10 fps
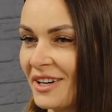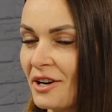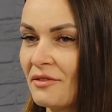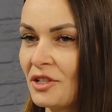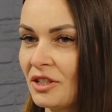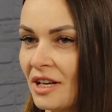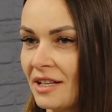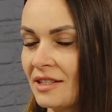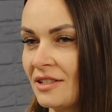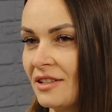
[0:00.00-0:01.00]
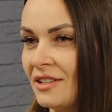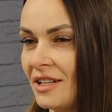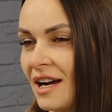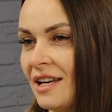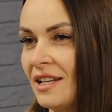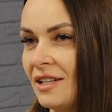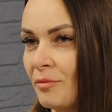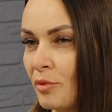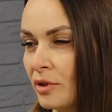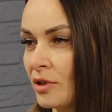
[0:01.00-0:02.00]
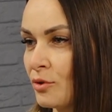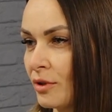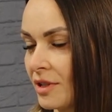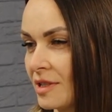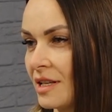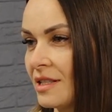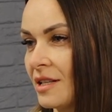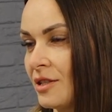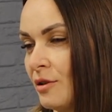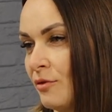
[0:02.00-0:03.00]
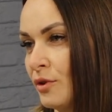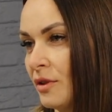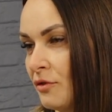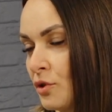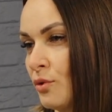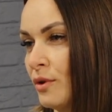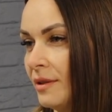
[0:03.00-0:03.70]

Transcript: Как вы считаете, реально ли полностью отказаться от телефонов в школе?